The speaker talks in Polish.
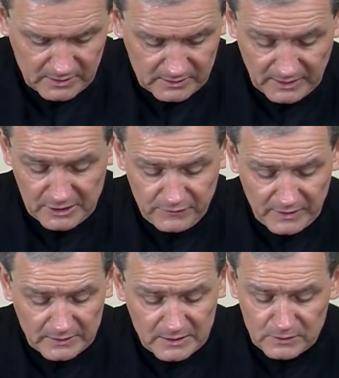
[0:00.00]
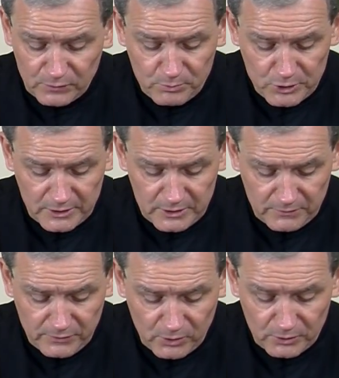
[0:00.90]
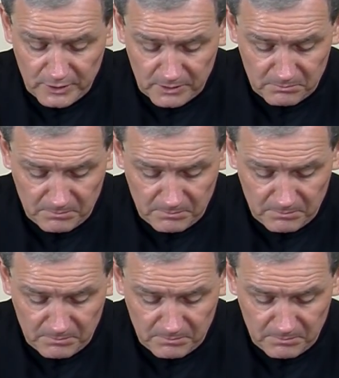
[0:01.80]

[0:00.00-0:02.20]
na świadectwo przeciwko nim.